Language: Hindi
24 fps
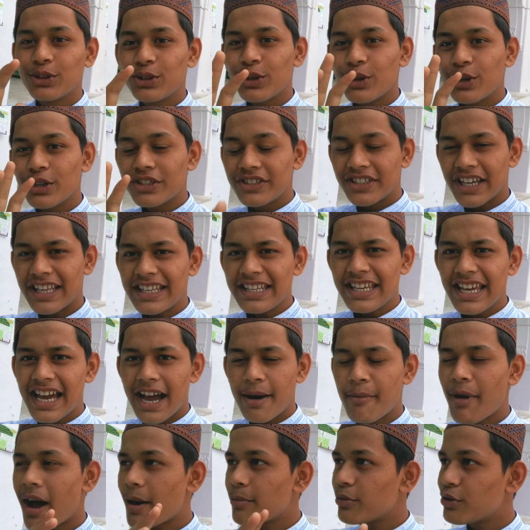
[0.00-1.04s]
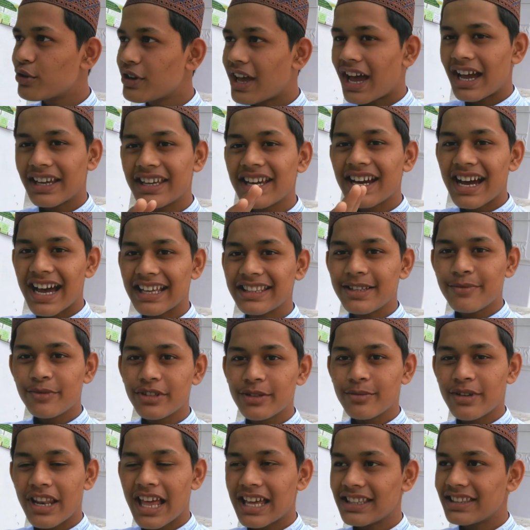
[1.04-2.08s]
तो चलिए हम आपको यहाँ के खादिम
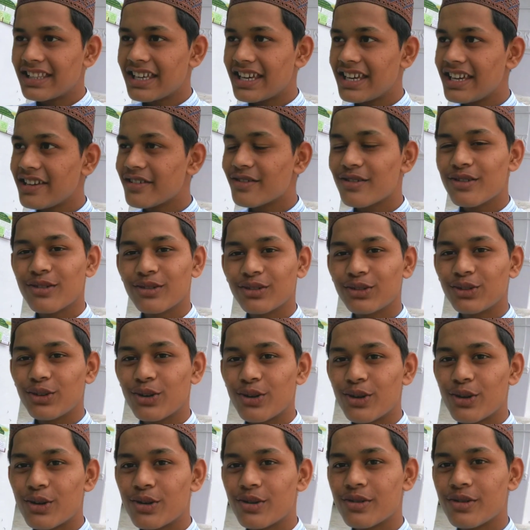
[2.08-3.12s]
से मिलाते हैं तो